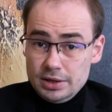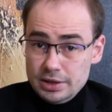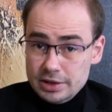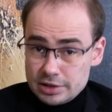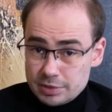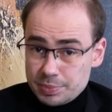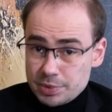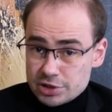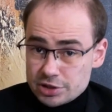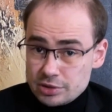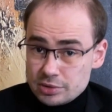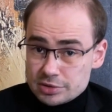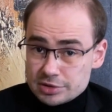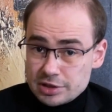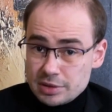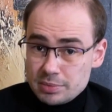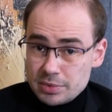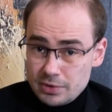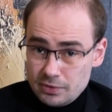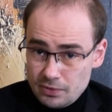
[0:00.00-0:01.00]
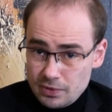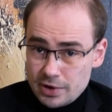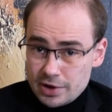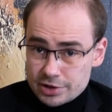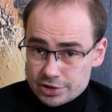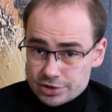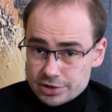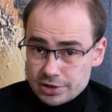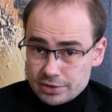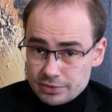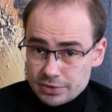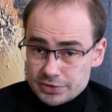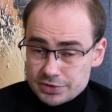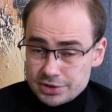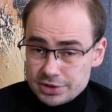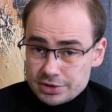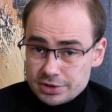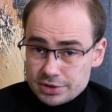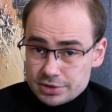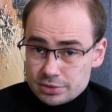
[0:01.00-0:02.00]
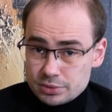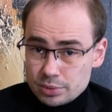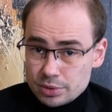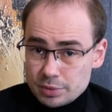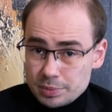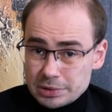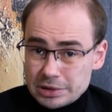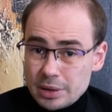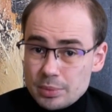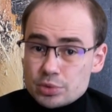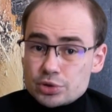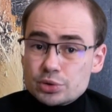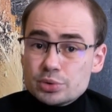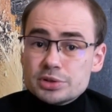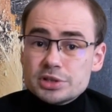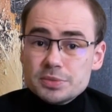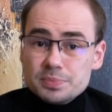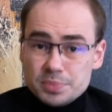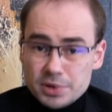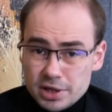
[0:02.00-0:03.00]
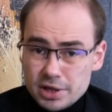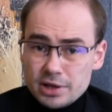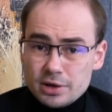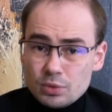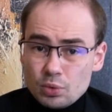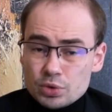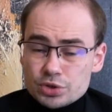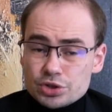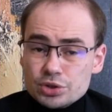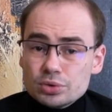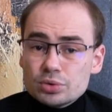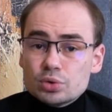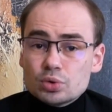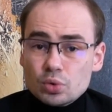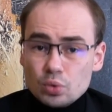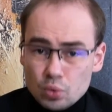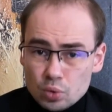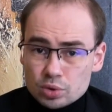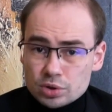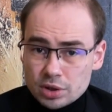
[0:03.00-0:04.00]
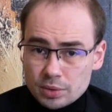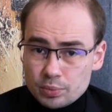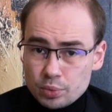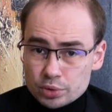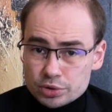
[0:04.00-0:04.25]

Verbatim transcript: И это, пожалуй, самое важное во всей этой истории. Потому что теперь очень трудно